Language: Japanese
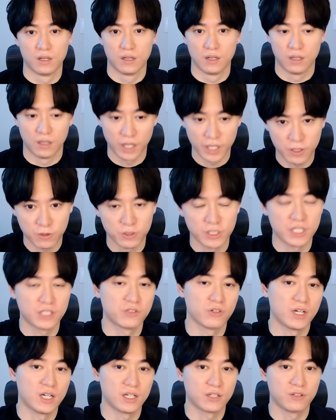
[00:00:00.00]
はい、こんに
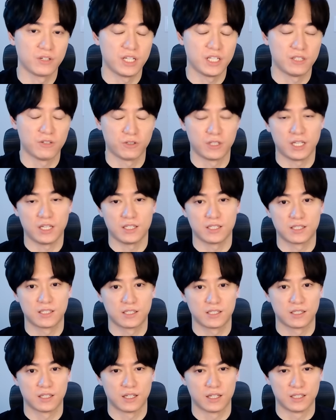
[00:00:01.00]
ちは。グリードで
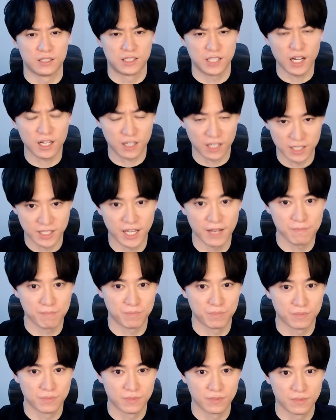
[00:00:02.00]
す。ザ・河川
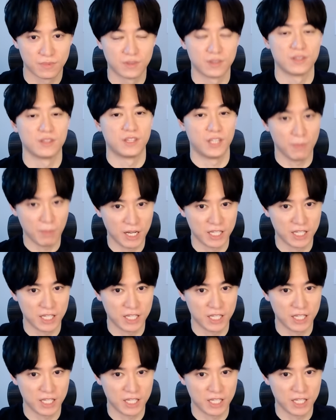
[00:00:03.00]
出ま